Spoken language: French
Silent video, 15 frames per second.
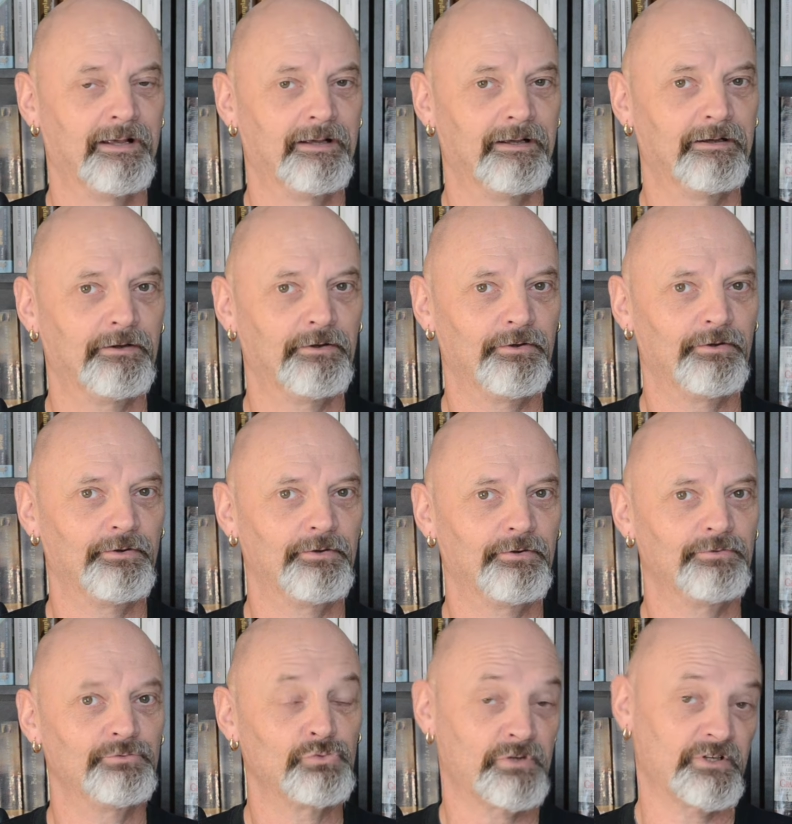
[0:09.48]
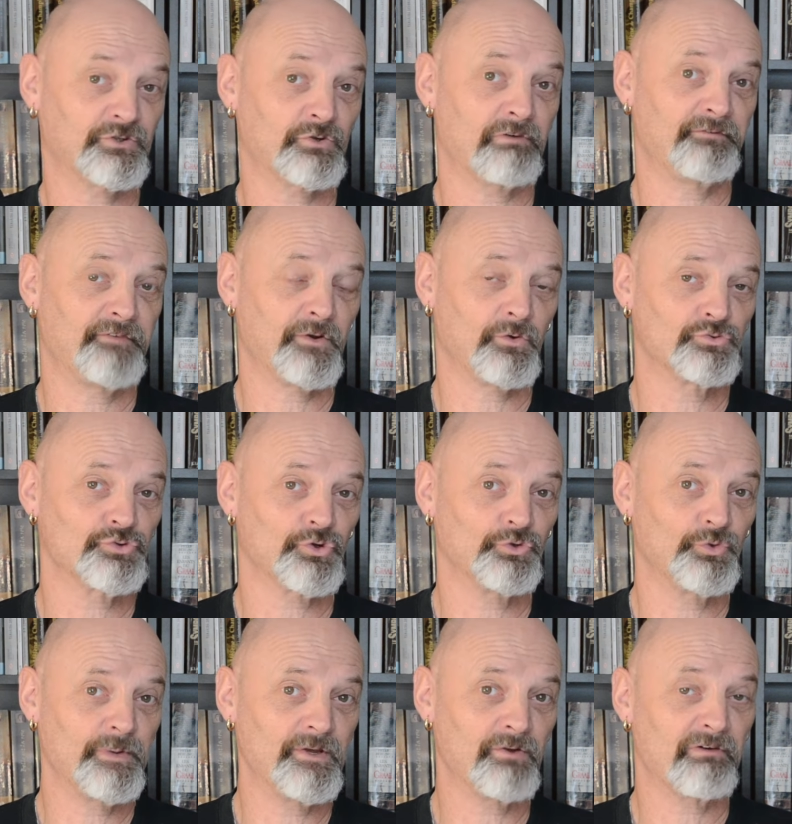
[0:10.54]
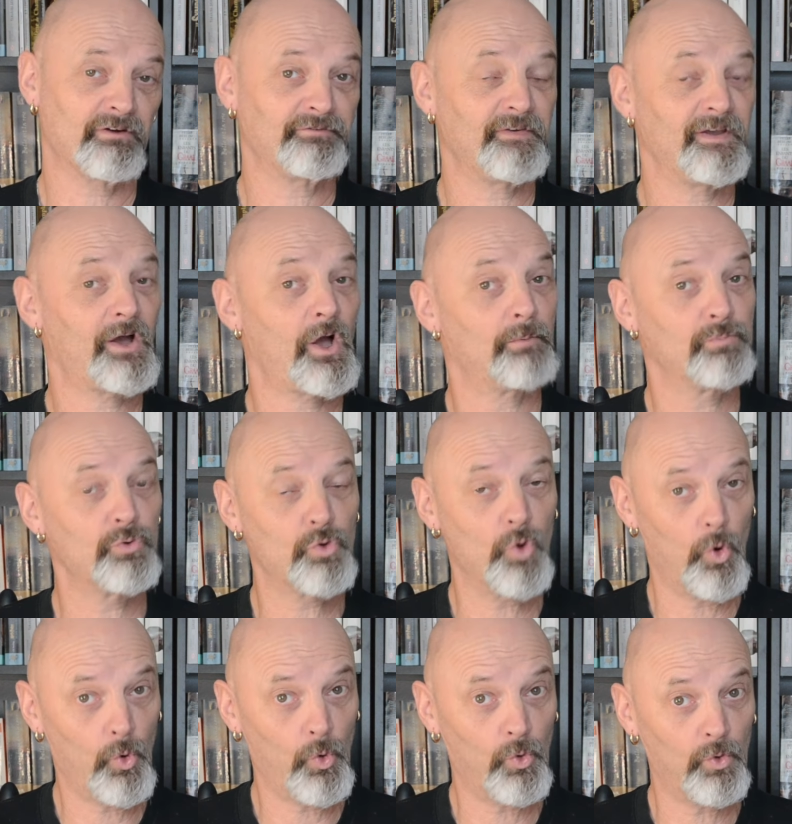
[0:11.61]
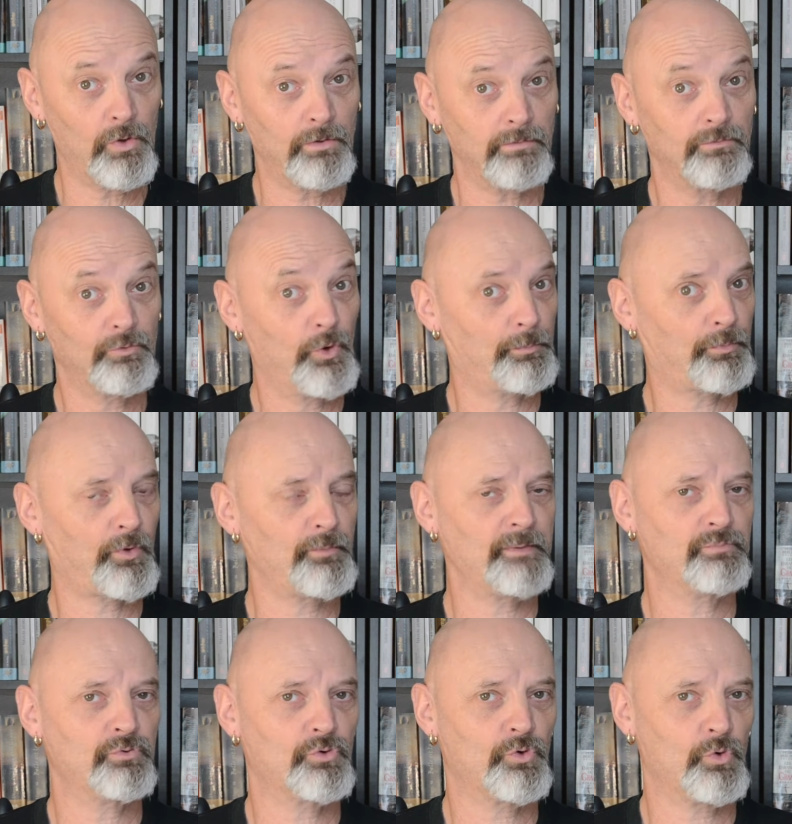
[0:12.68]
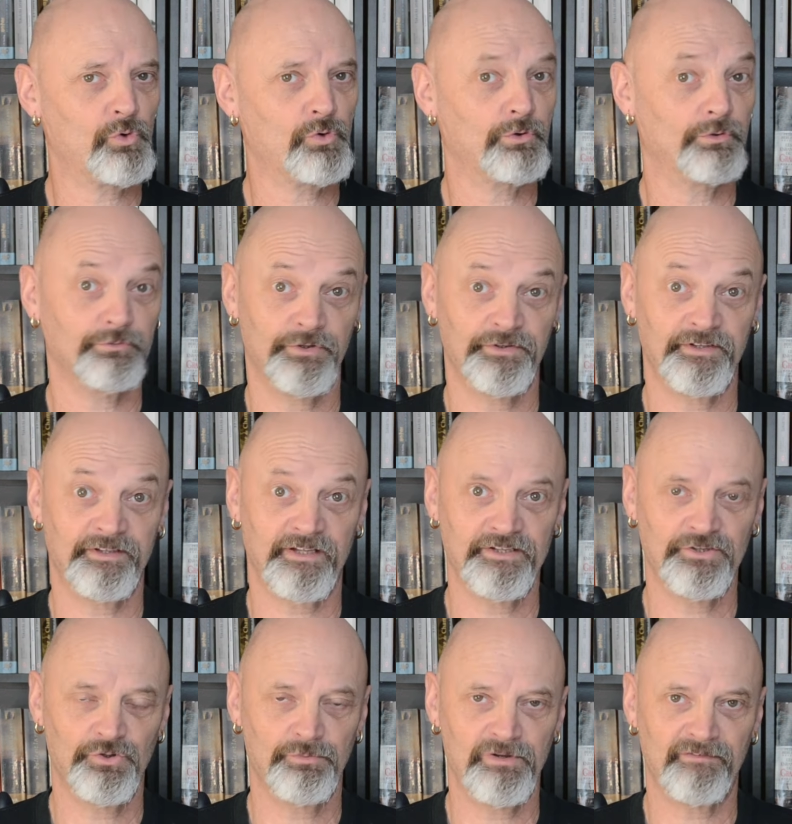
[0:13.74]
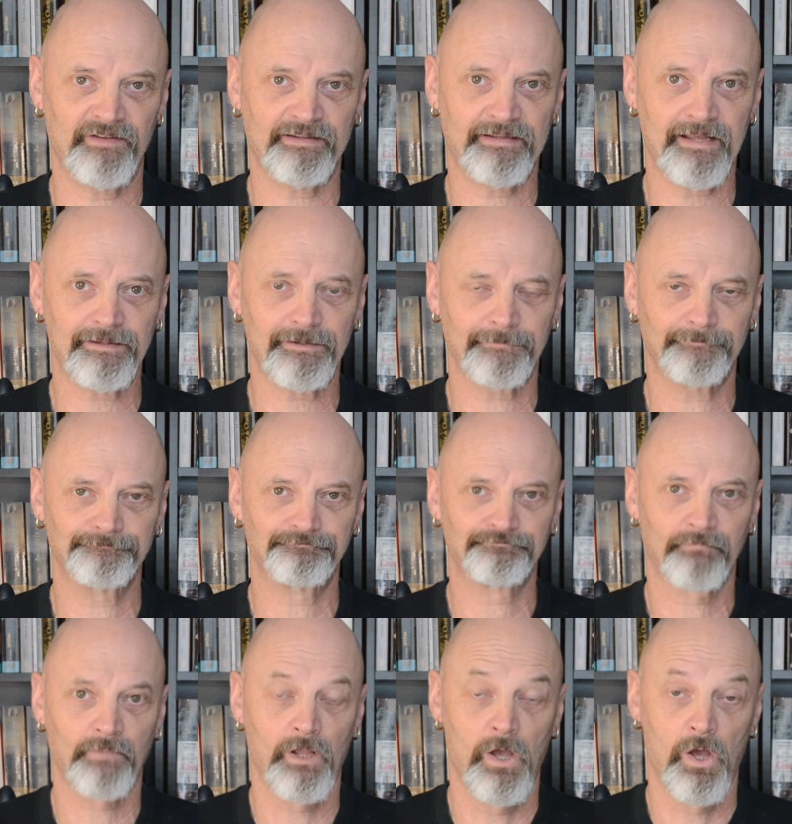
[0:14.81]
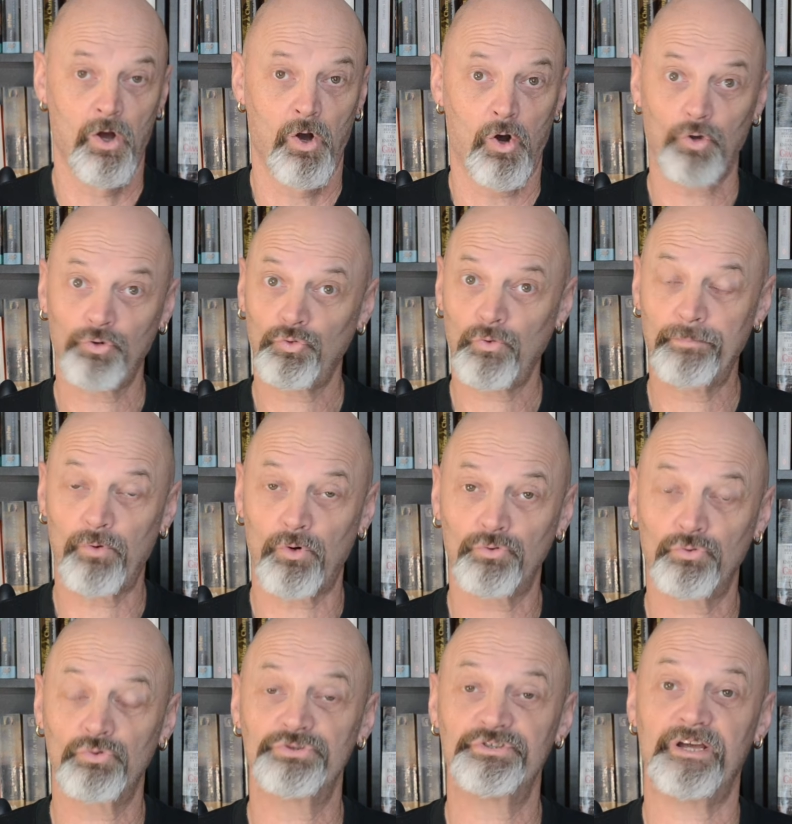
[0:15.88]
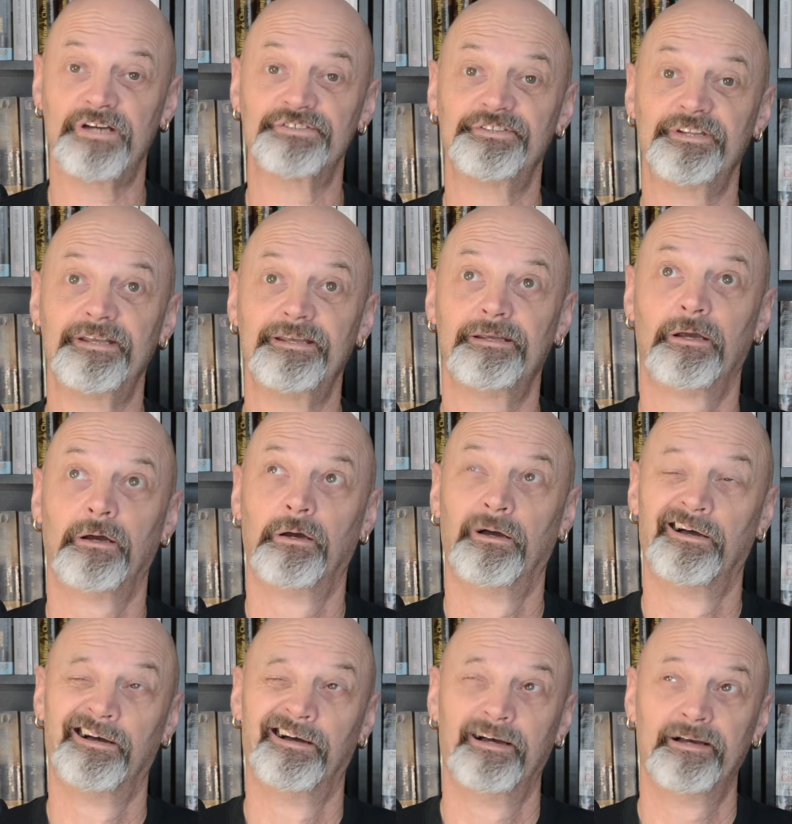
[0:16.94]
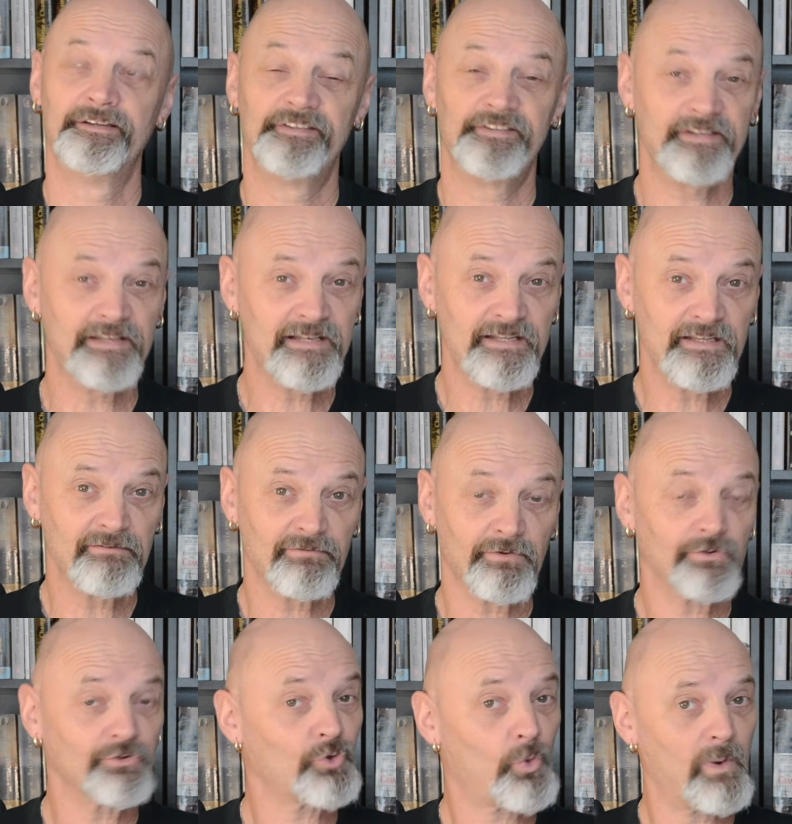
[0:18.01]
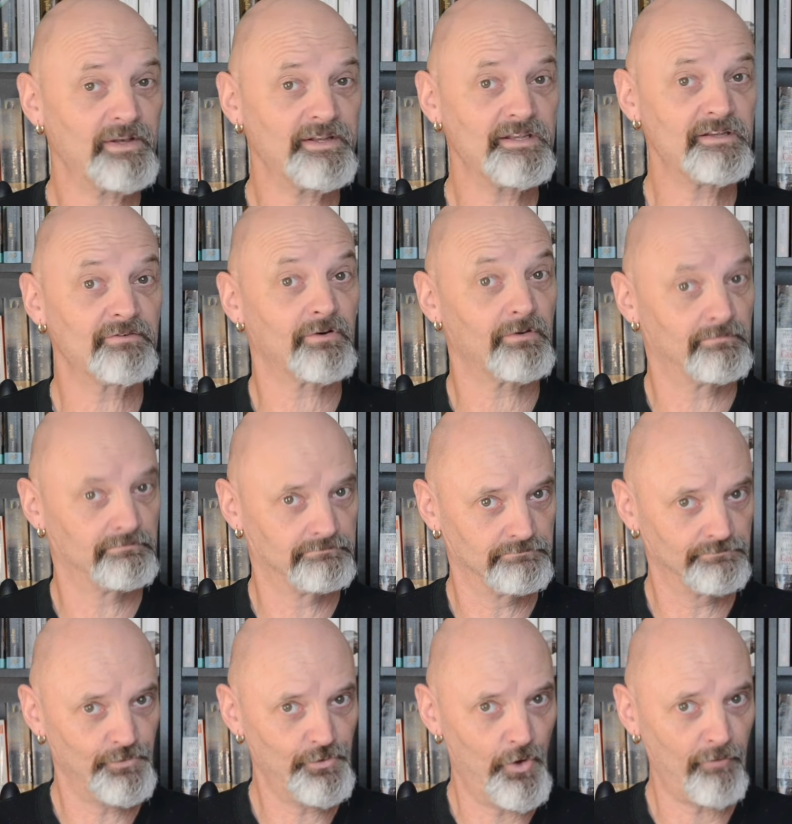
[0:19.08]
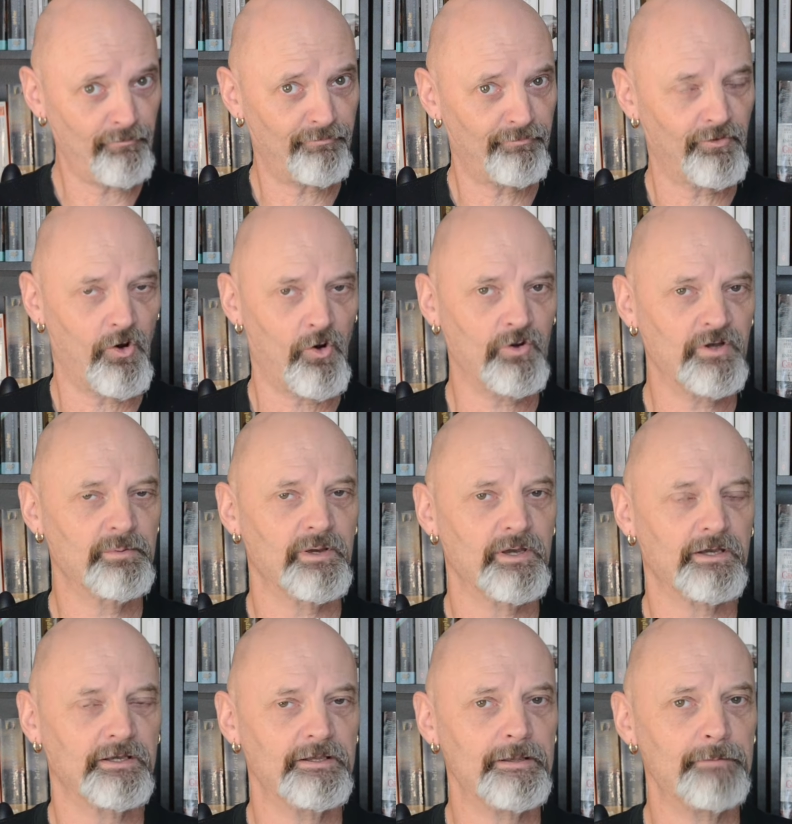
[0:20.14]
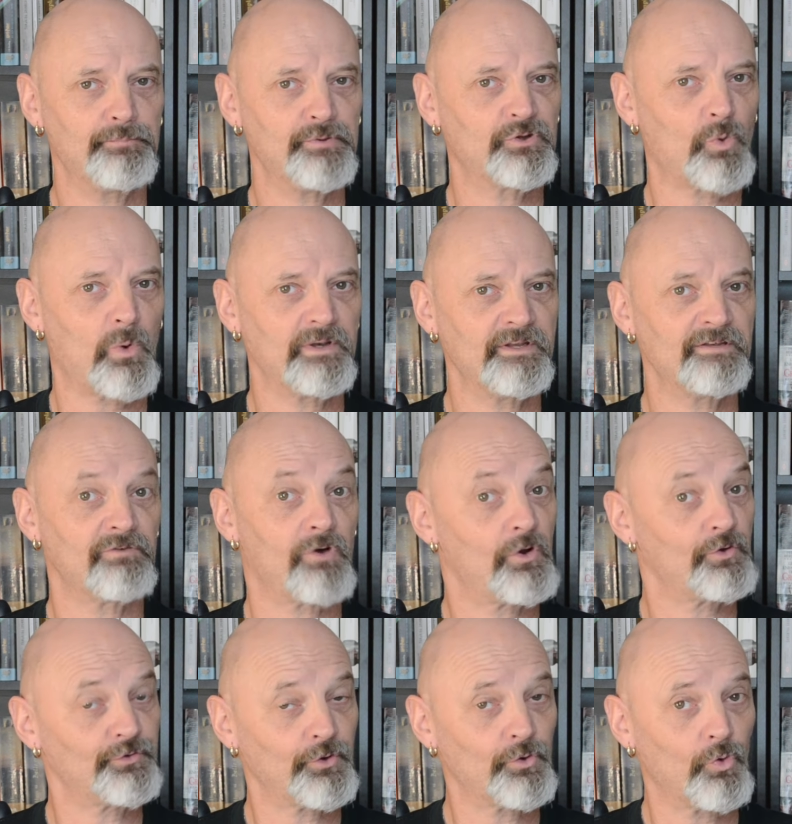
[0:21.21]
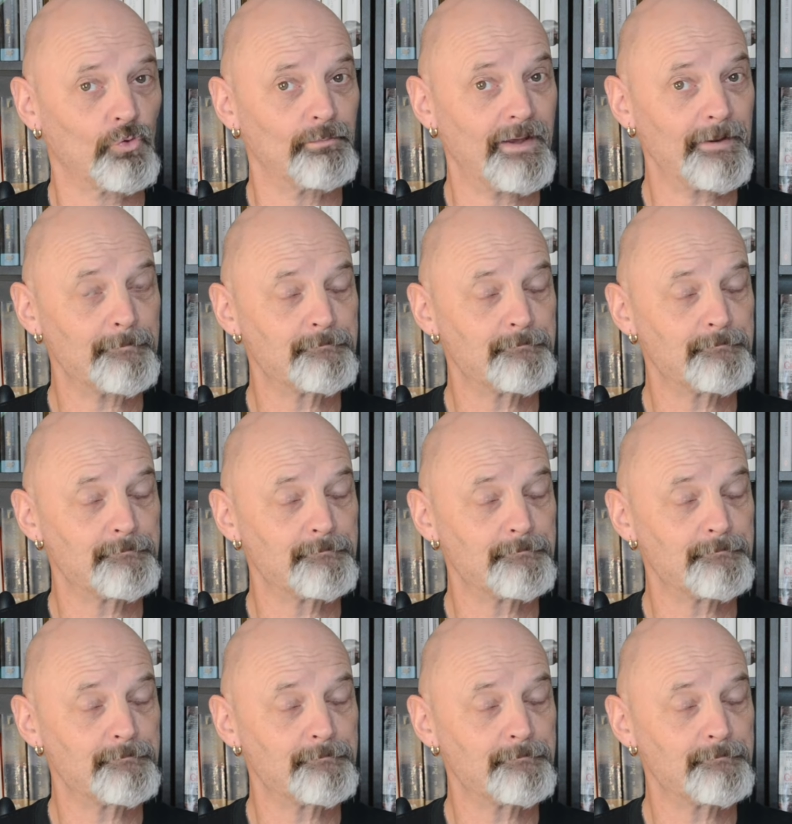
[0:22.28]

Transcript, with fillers: Euh, nous, qu'est-ce qu'on va faire aujourd'hui On va faire un book haul, le premier book haul de cette année 2024. En tout et pour tout, j'ai acheté 6 livres, 3 livres neufs en librairie, et puis 3 livres en seconde main.